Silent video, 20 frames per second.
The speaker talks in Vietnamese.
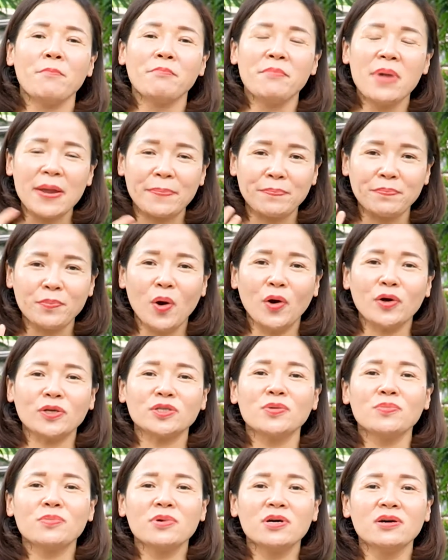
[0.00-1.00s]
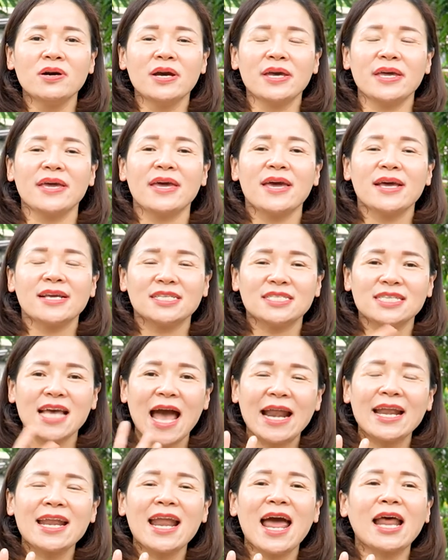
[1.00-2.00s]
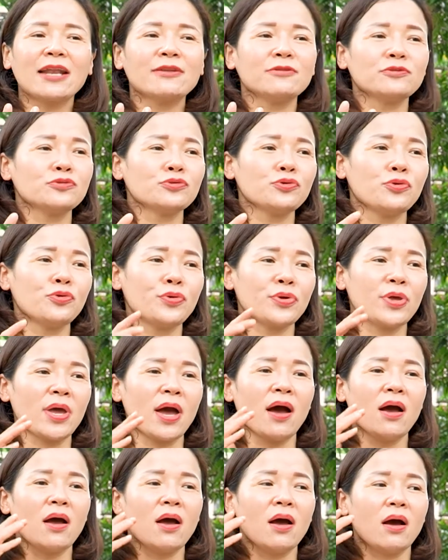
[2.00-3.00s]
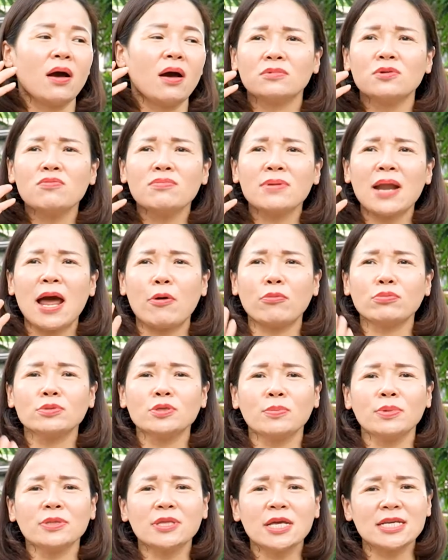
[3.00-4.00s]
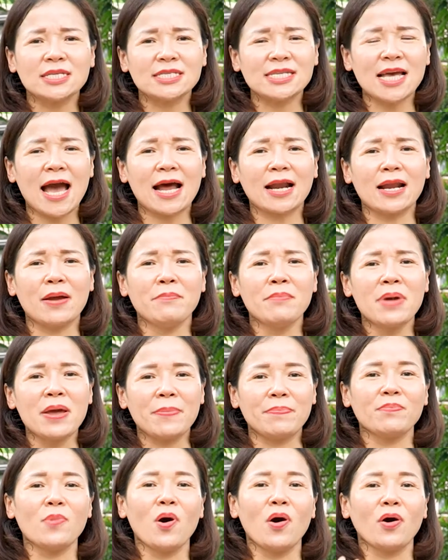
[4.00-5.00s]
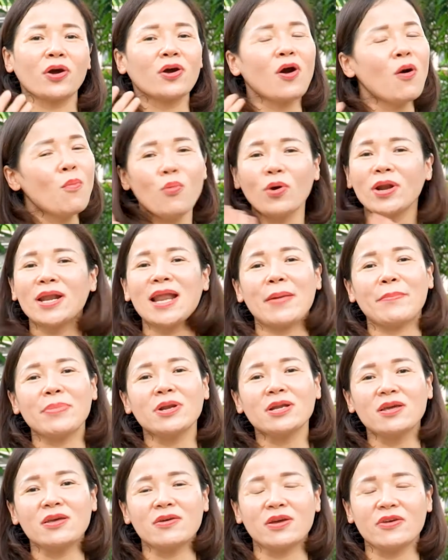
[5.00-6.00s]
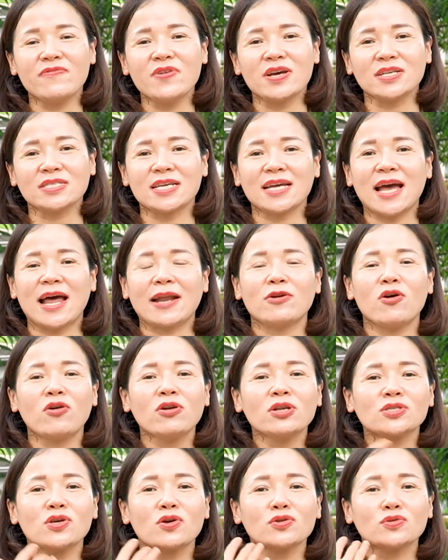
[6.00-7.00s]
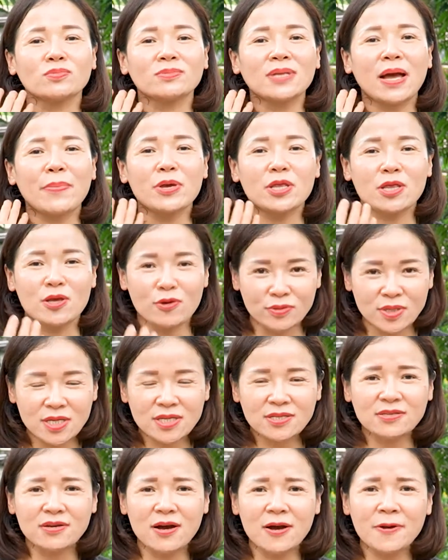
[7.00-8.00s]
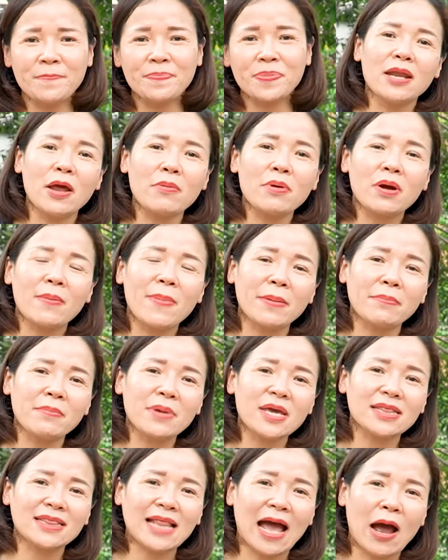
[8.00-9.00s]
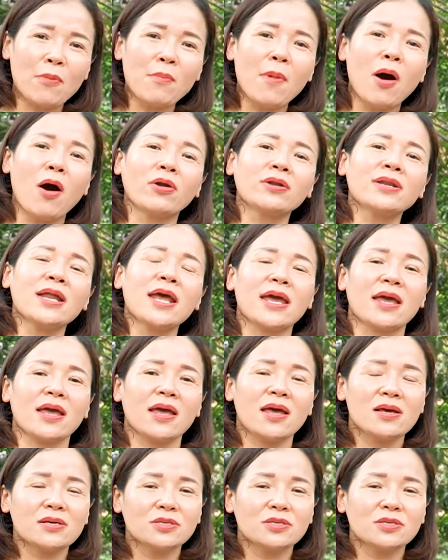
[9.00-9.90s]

mệt mỏi trong người Chán ăn rồi à, lúc nào cũng trong cái tình trạng là mệt mỏi Không muốn làm bất kỳ cái việc gì cả Đó là do chúng ta bị thiếu dinh dưỡng Nếu mà các bạn bị táo bón này